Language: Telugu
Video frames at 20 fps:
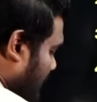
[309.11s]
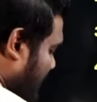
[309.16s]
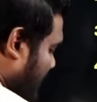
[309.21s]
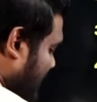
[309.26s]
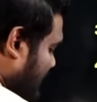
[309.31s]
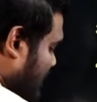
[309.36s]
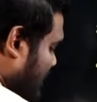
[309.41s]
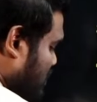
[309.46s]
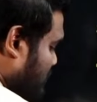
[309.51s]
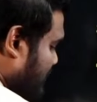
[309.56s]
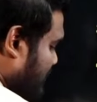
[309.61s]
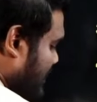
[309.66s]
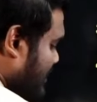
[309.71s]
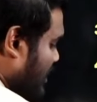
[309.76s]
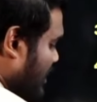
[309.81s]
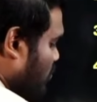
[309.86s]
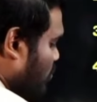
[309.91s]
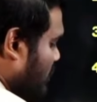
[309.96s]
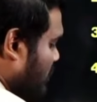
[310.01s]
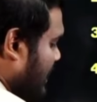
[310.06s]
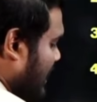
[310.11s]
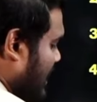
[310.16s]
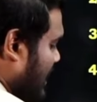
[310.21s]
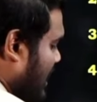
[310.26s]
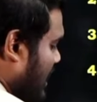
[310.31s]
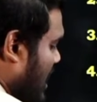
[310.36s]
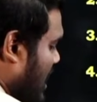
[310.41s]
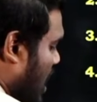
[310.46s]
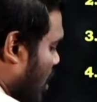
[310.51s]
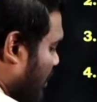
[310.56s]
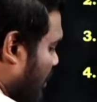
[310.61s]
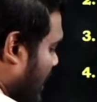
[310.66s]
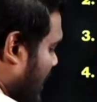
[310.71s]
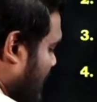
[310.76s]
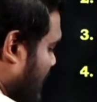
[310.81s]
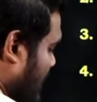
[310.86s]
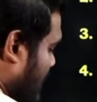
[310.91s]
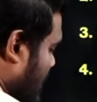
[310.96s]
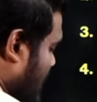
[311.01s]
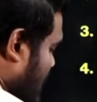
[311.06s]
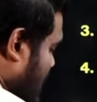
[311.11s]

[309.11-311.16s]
మదర్స్ బ్రదర్ అని ఉంది ఇక్కడ అవునా కదా